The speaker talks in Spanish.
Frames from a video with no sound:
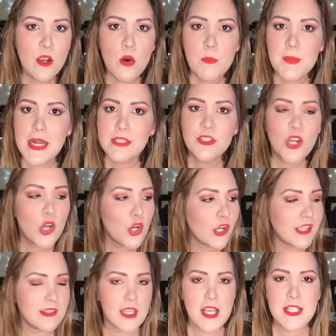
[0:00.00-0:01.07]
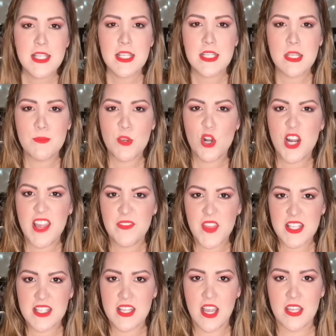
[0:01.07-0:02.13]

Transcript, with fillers: a comprar todo lo que tengas así violeta.